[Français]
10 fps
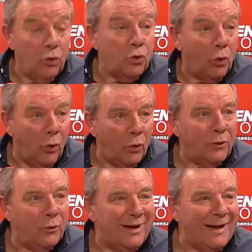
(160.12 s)
le gros
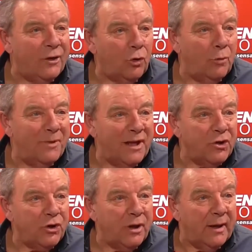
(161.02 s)
de
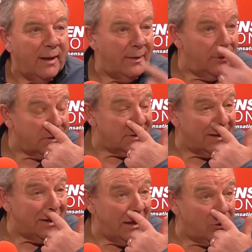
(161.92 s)
l'électroménager. Alors,
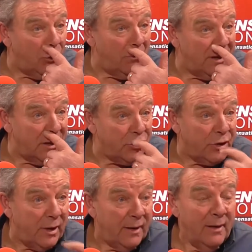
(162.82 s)
cet
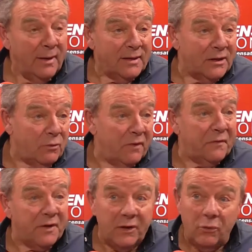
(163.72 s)
électroménager, que ce soit
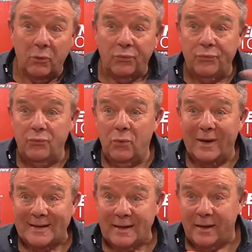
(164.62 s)
frigo,
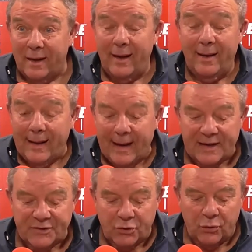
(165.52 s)
four, etc.,
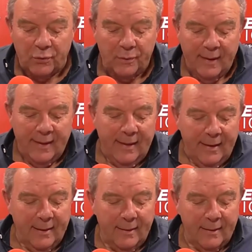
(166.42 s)
est-ce que.
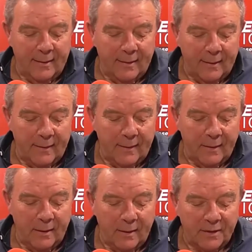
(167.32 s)

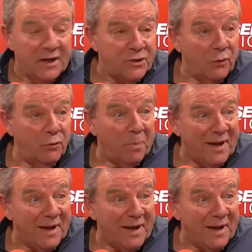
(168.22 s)
Euh, qu'est-ce que vous